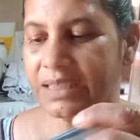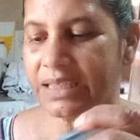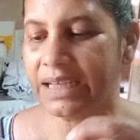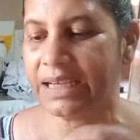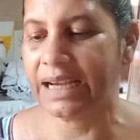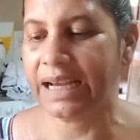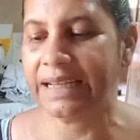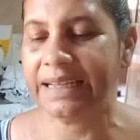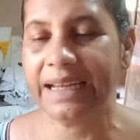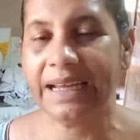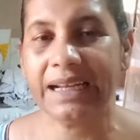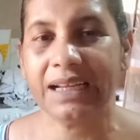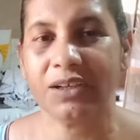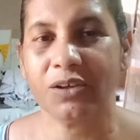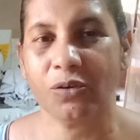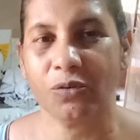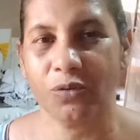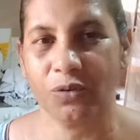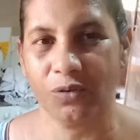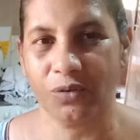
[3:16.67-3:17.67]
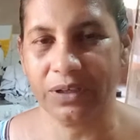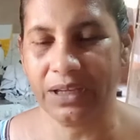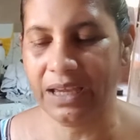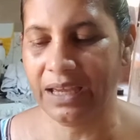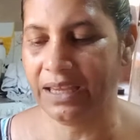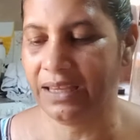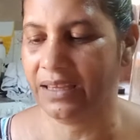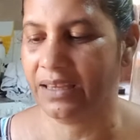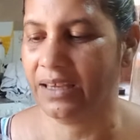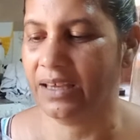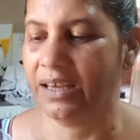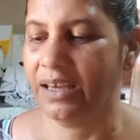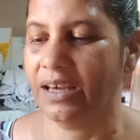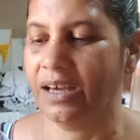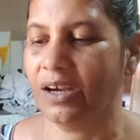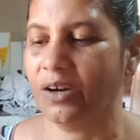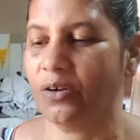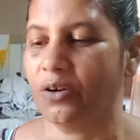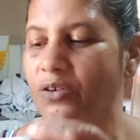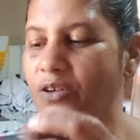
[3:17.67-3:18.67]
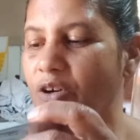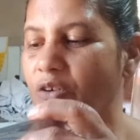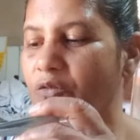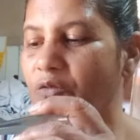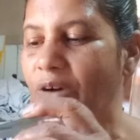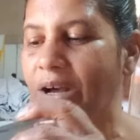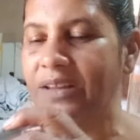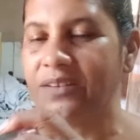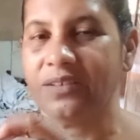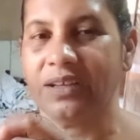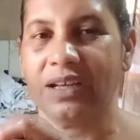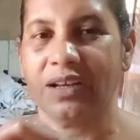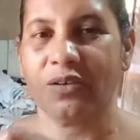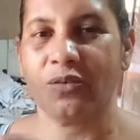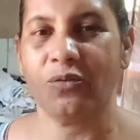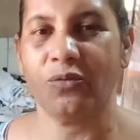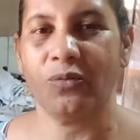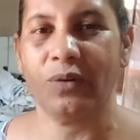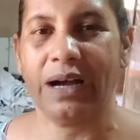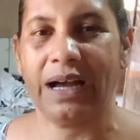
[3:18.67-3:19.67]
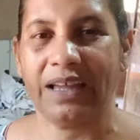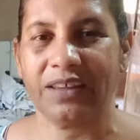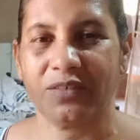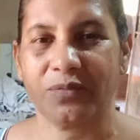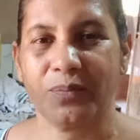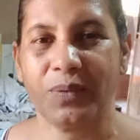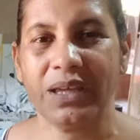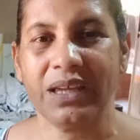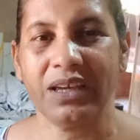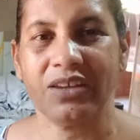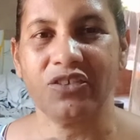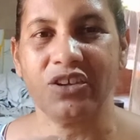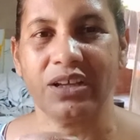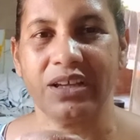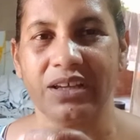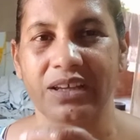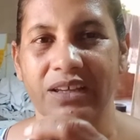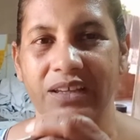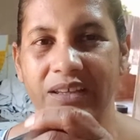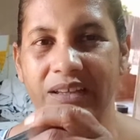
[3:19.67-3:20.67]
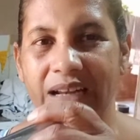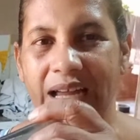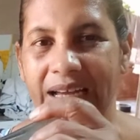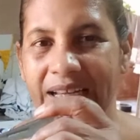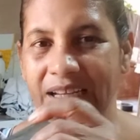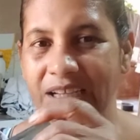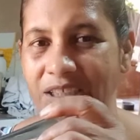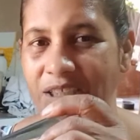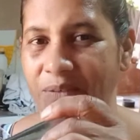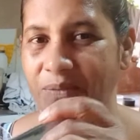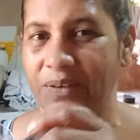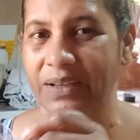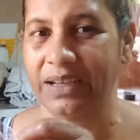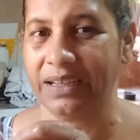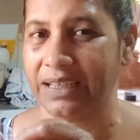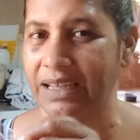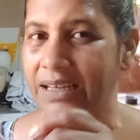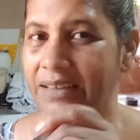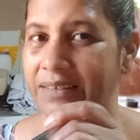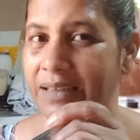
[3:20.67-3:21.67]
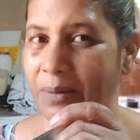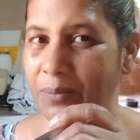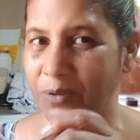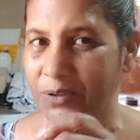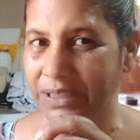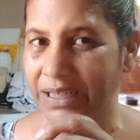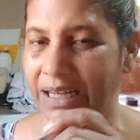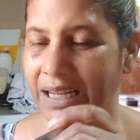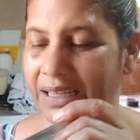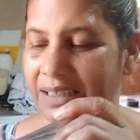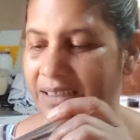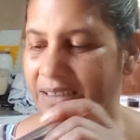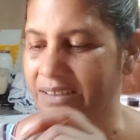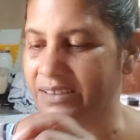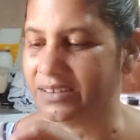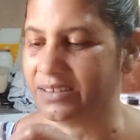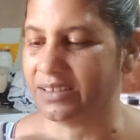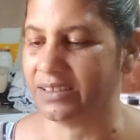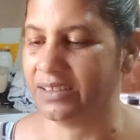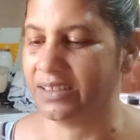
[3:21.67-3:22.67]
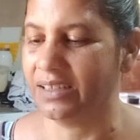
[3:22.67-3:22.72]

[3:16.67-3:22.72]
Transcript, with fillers: canela que eu coloquei, quando eu faço ele com uma raspinha de laranja, fica aquele sabor da laranja.